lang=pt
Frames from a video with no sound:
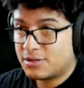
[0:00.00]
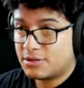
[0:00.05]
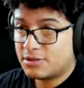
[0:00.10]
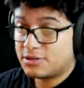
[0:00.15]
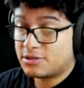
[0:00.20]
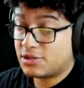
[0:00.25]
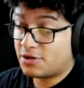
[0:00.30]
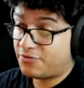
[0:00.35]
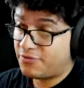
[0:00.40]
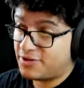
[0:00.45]

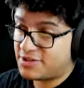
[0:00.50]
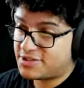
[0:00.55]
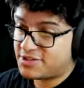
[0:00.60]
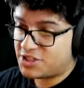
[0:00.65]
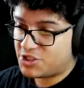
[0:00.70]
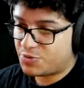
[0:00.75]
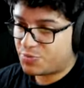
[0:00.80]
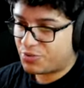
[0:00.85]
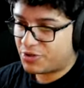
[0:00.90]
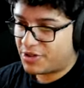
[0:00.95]
Talvez
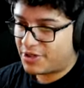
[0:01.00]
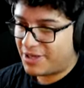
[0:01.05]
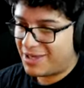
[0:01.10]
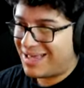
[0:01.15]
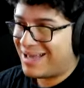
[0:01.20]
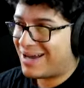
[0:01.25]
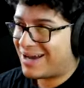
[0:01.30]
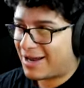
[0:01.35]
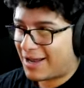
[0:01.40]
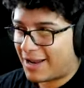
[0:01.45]
seja porque
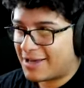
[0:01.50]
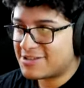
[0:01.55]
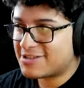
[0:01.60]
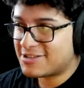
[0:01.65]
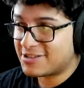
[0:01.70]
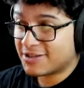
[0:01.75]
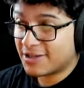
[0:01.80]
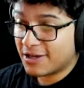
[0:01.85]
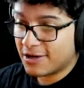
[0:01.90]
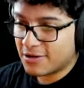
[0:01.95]
é a classe
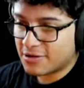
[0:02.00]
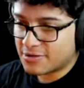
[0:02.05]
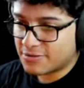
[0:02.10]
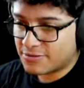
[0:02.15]
dela.